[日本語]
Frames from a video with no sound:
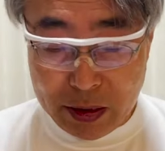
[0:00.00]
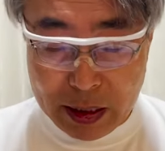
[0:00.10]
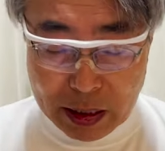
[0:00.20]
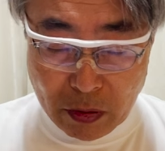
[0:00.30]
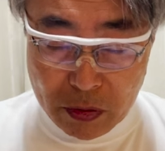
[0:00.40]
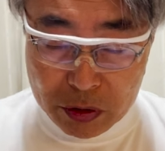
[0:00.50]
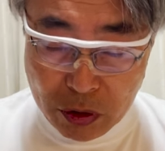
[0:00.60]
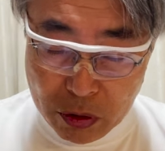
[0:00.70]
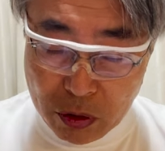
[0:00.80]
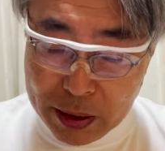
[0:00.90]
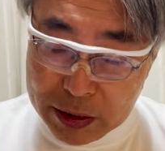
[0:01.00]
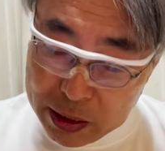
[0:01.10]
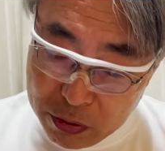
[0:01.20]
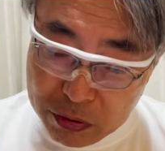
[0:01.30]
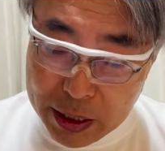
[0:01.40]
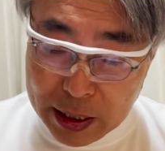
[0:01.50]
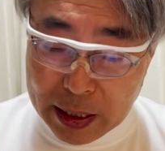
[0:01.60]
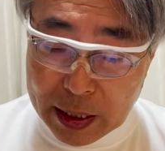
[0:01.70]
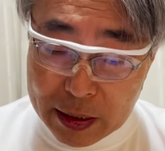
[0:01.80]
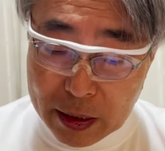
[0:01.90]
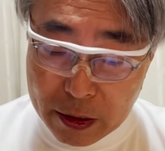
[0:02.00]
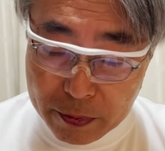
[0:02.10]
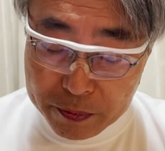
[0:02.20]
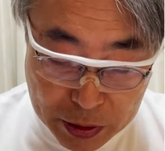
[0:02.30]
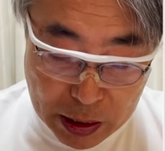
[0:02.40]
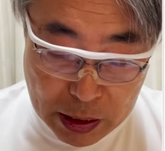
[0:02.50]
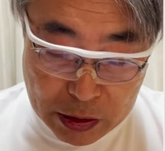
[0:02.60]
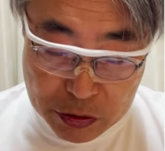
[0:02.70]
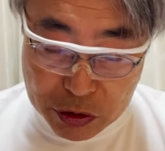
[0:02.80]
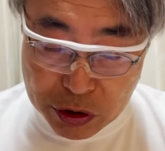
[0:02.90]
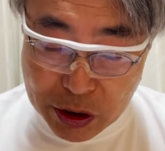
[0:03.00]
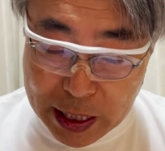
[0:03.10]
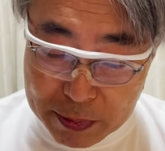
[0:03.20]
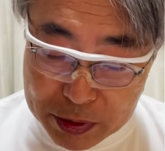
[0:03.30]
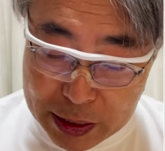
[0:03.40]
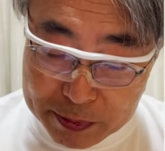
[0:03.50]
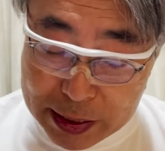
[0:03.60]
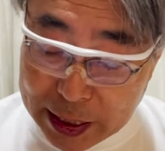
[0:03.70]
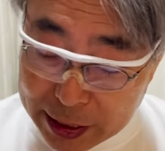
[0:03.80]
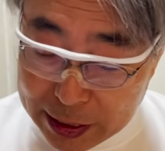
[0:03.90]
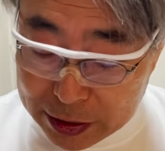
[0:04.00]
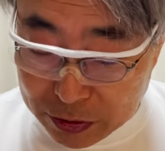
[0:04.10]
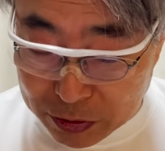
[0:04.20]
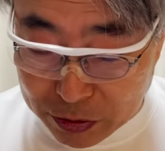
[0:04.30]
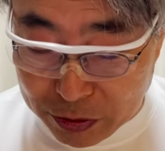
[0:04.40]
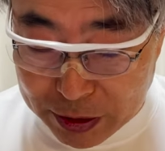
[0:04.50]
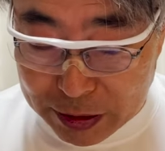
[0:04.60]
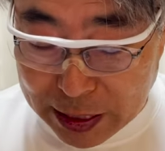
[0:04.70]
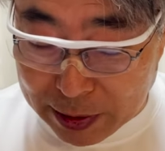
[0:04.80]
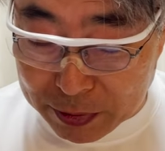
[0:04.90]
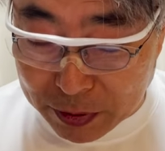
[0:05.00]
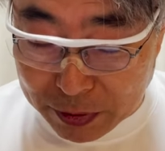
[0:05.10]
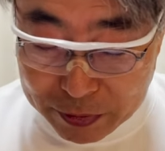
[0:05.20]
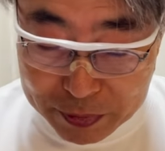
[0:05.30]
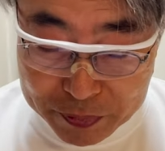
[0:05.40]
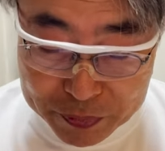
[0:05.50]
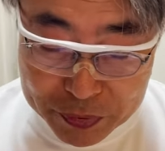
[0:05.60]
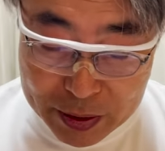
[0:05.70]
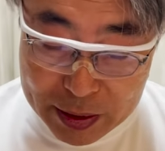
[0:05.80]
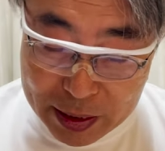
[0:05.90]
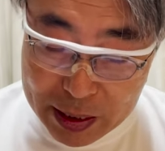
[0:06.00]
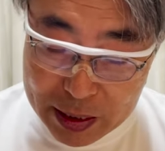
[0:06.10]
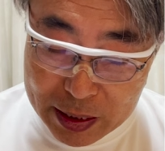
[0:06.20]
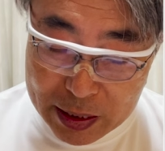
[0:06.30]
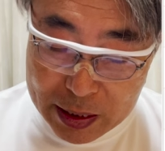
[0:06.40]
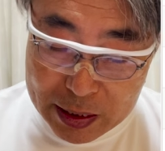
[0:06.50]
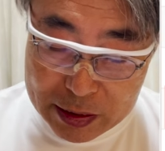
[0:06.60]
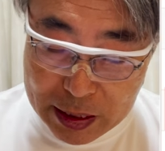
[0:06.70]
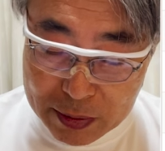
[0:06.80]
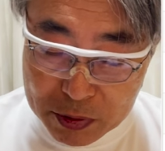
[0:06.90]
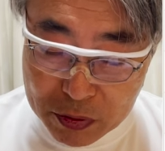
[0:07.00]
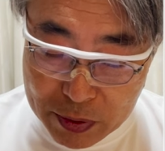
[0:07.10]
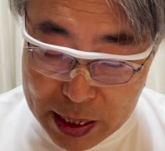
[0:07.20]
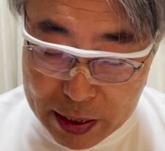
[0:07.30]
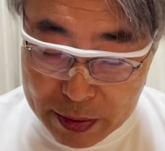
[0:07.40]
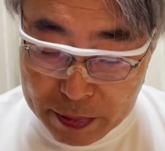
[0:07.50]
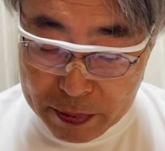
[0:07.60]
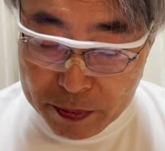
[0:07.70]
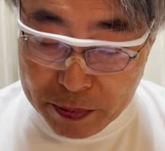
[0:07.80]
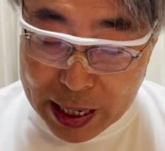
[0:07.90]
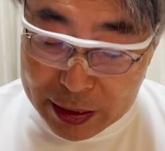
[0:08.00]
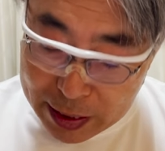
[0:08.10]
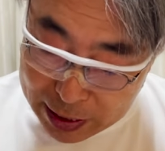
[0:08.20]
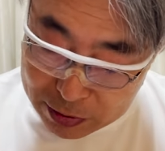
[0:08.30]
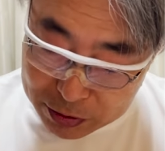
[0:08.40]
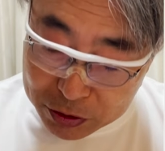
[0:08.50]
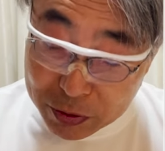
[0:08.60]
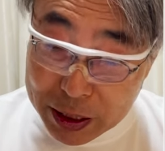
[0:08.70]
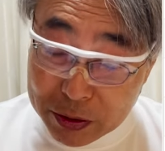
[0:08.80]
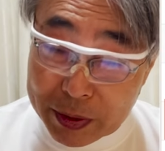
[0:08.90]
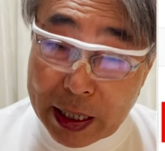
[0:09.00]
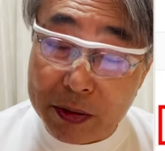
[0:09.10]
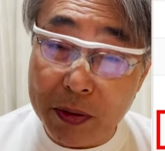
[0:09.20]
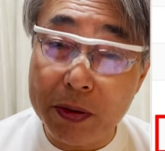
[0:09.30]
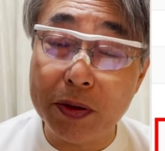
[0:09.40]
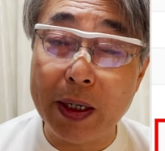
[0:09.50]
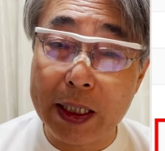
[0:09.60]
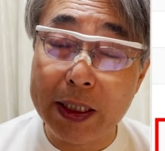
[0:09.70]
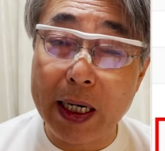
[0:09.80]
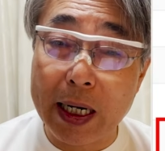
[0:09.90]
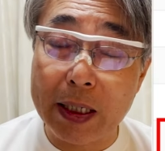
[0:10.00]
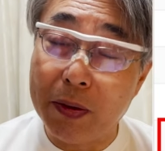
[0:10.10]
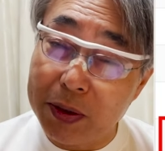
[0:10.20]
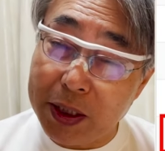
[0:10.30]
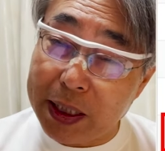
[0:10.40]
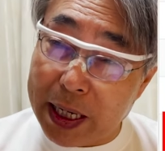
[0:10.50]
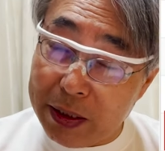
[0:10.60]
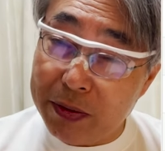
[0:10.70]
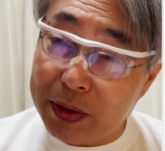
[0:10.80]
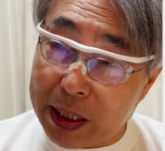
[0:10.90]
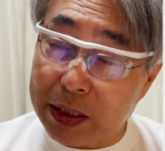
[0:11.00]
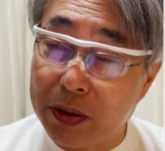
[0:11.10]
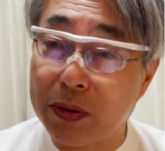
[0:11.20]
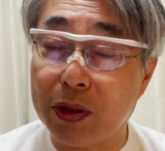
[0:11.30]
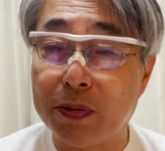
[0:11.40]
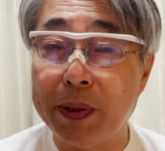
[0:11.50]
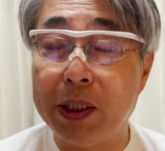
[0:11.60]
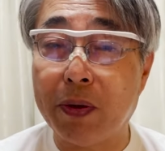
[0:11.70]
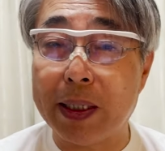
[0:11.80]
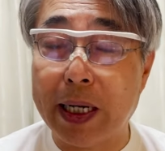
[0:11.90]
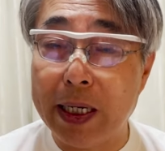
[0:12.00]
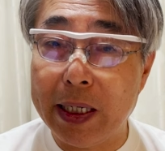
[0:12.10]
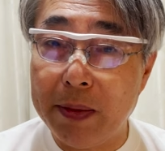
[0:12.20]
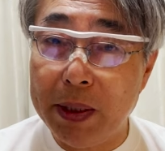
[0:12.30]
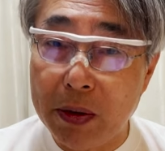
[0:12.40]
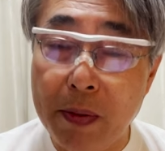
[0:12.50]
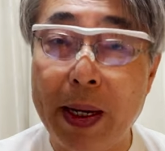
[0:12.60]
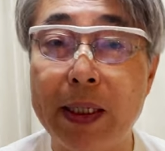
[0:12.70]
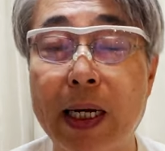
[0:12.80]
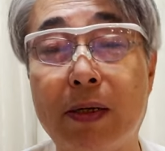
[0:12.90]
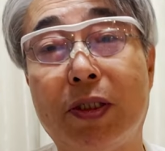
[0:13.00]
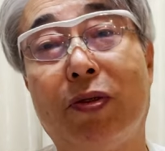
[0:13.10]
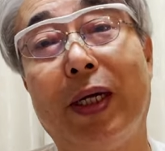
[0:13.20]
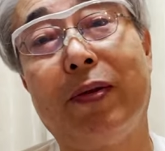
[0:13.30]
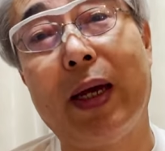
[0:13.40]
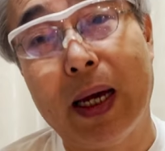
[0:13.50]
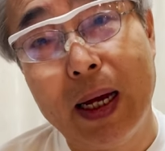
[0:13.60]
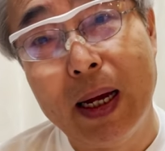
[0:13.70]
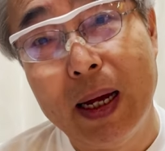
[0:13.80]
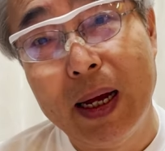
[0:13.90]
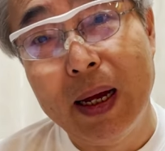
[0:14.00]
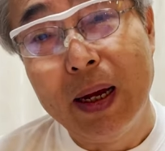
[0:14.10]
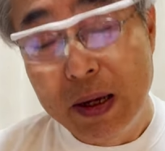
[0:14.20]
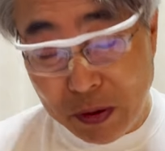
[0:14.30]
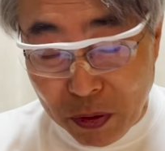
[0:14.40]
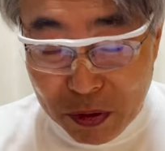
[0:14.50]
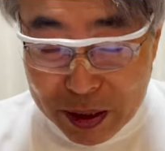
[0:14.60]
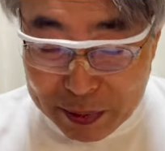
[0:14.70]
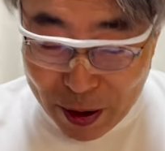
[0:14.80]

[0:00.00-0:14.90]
だからこの長野には全力でいかなあかんねん。続く坂本や。まあ、さっきからちょろちょろ言ってる坂本。ね。坂本は、真ん中のストレート148やから、どっちか言うたらちょっとスピードがない気味の真ん中のストレートや。この球、